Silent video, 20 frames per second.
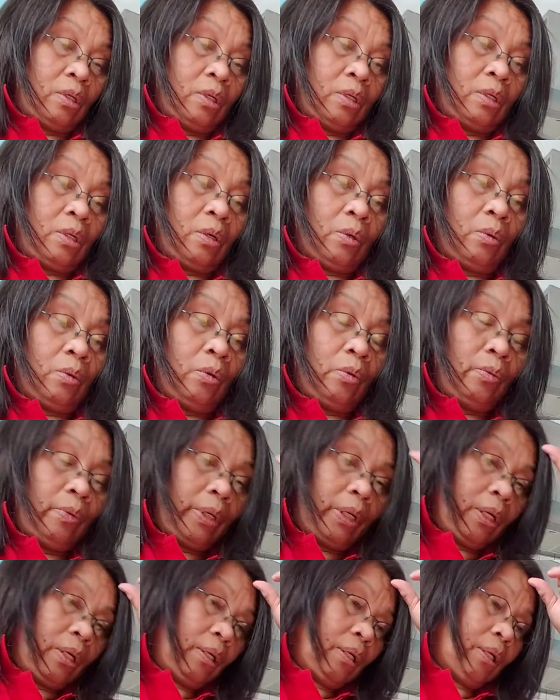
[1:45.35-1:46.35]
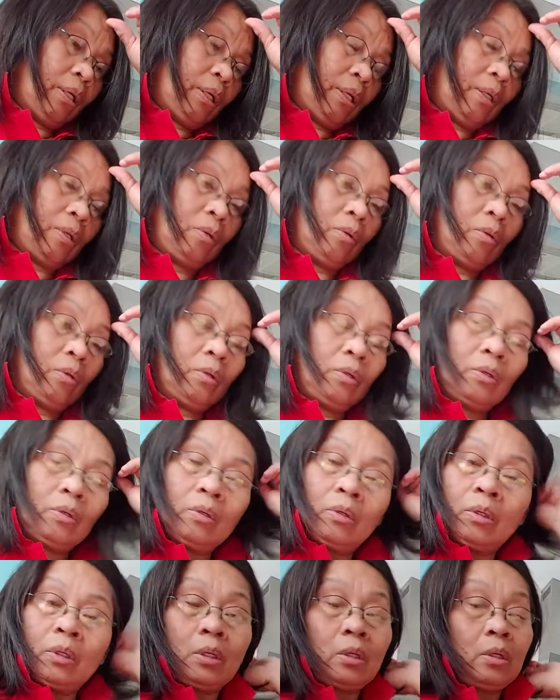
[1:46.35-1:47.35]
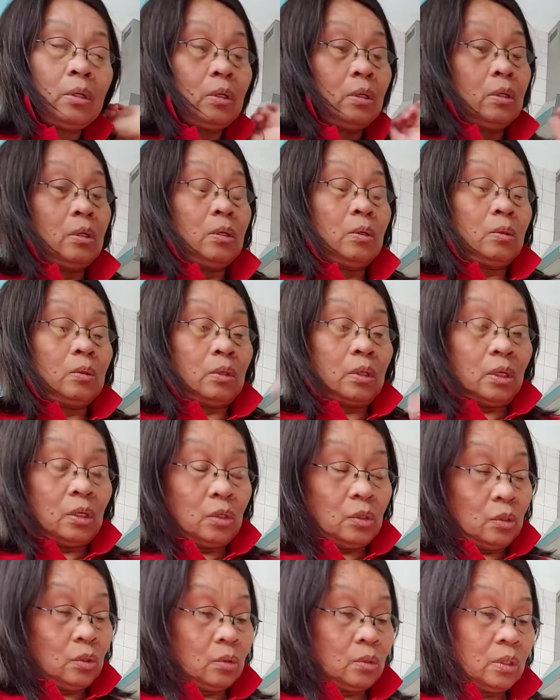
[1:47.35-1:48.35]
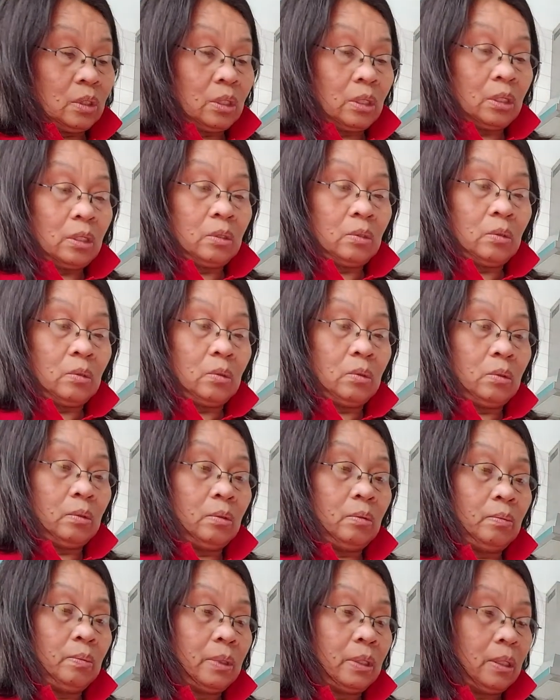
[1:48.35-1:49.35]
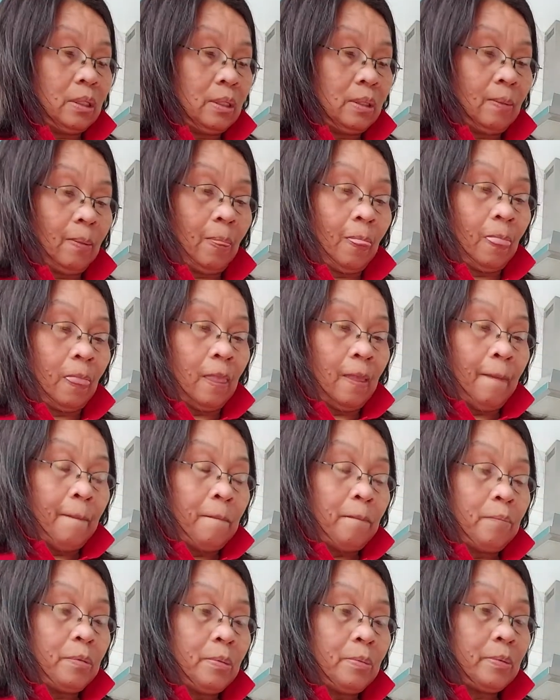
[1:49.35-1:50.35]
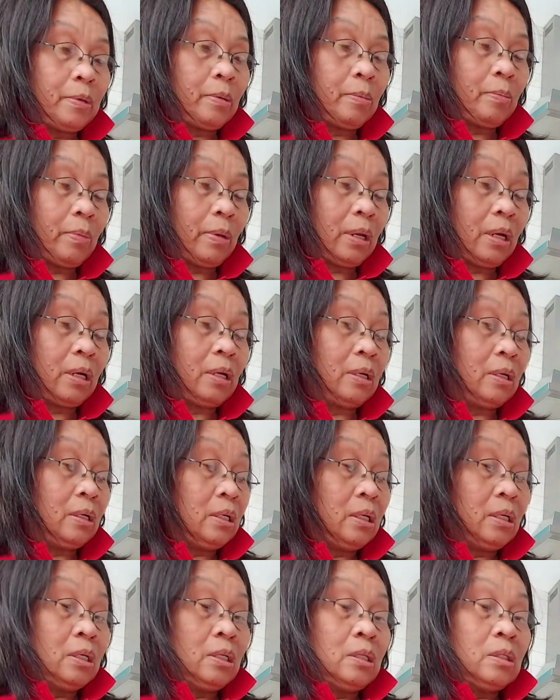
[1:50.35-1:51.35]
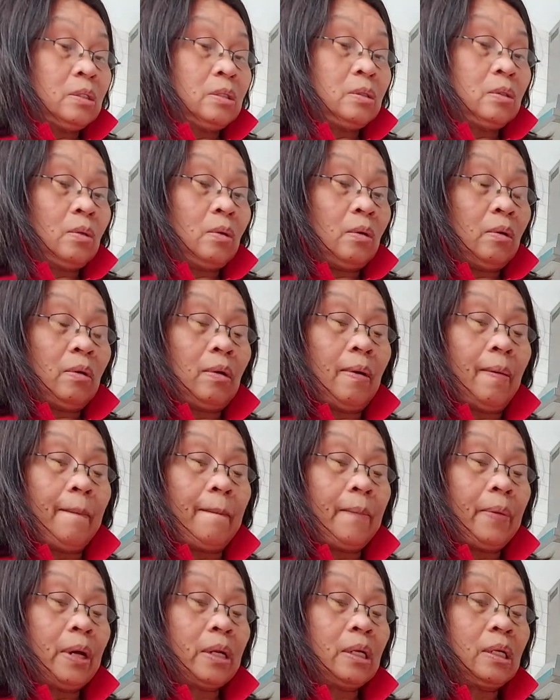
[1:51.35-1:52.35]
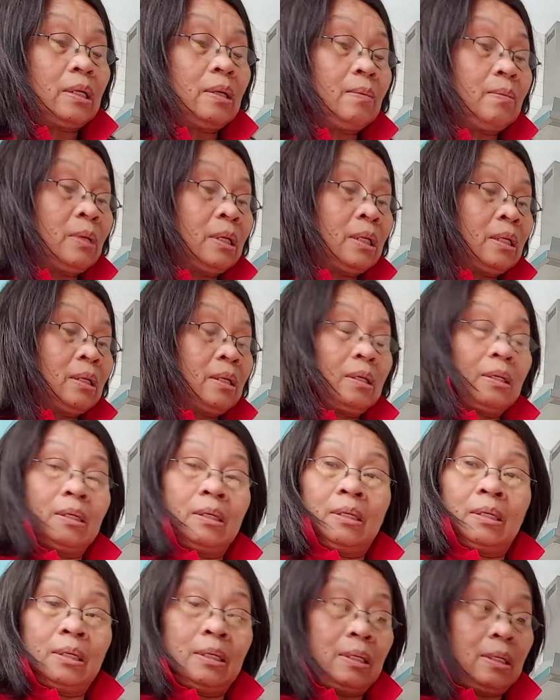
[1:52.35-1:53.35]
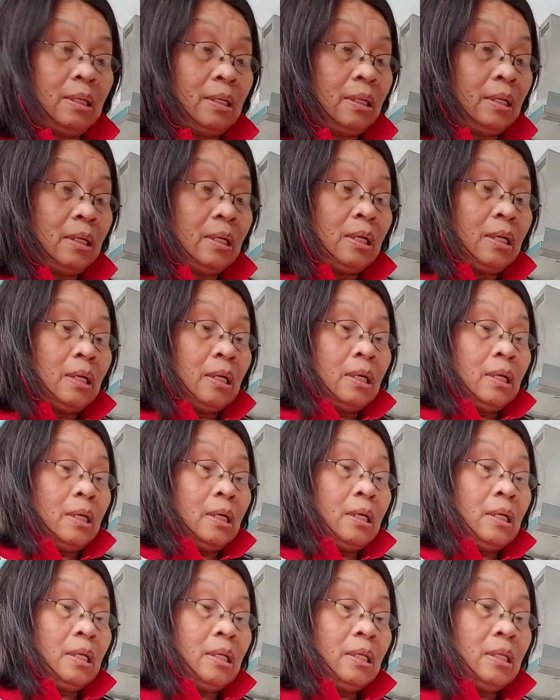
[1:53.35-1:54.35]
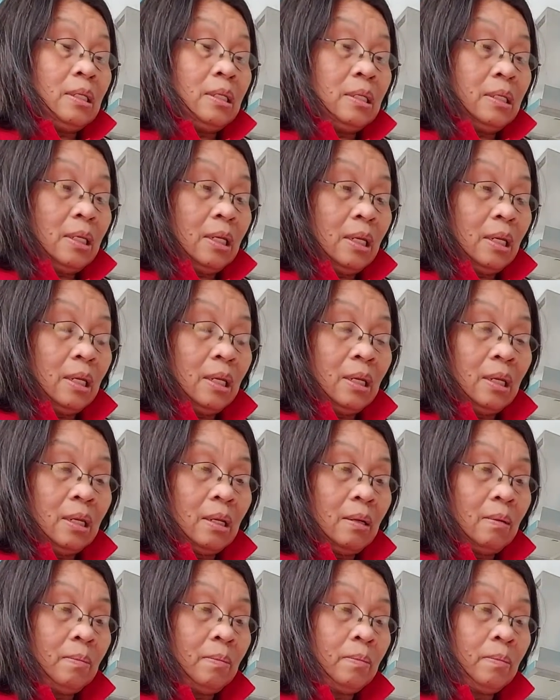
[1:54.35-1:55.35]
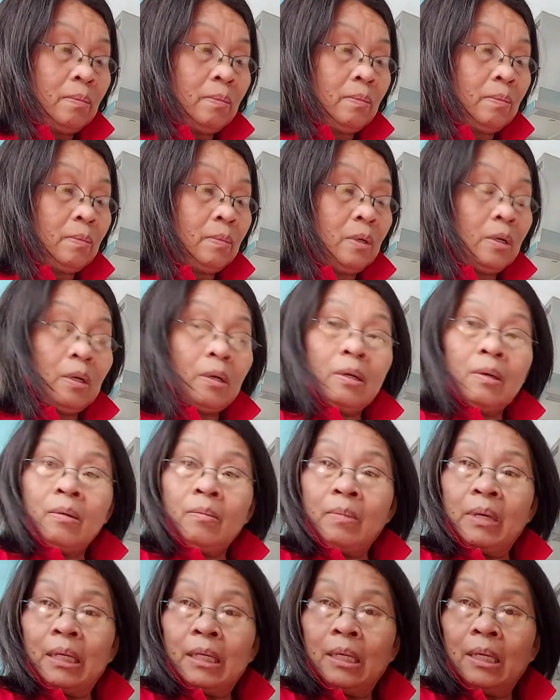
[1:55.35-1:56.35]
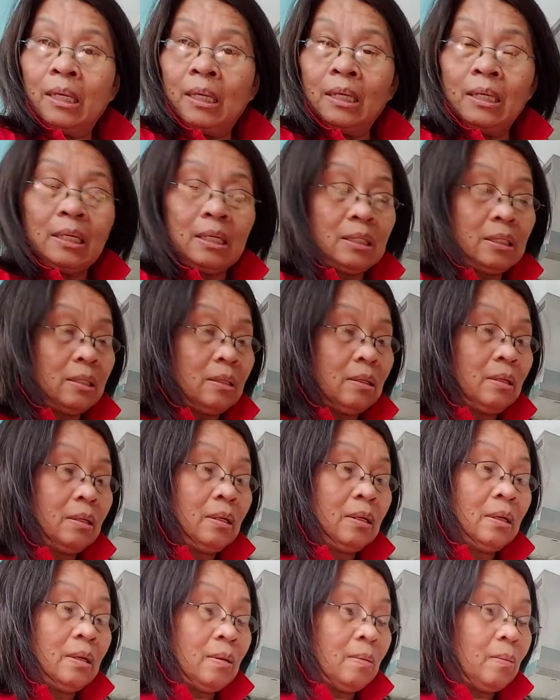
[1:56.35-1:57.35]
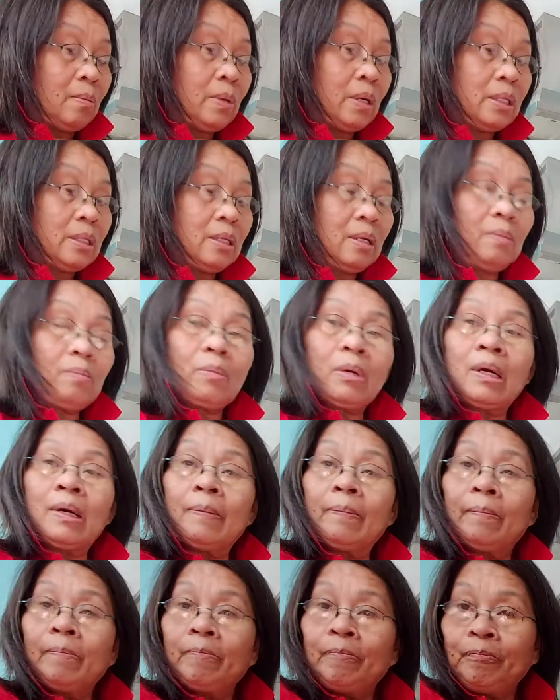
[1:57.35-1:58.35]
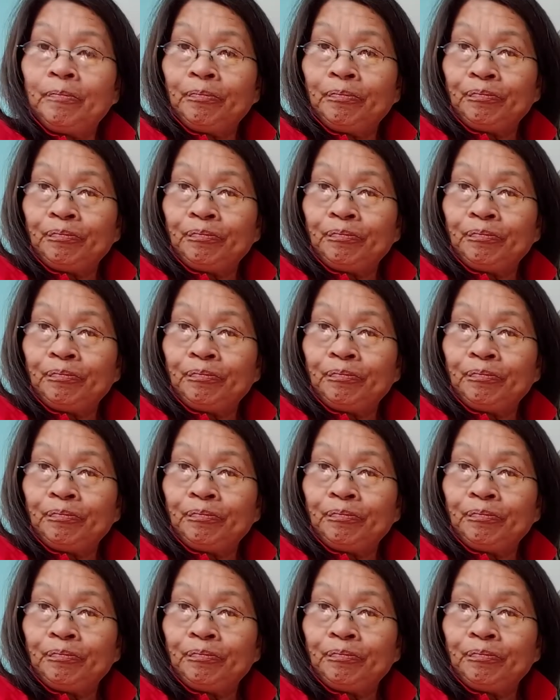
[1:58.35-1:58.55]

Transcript: the whole week na ano, rotation ng ano ko, pag-prepare. So, para naman hindi manghihina si mother mom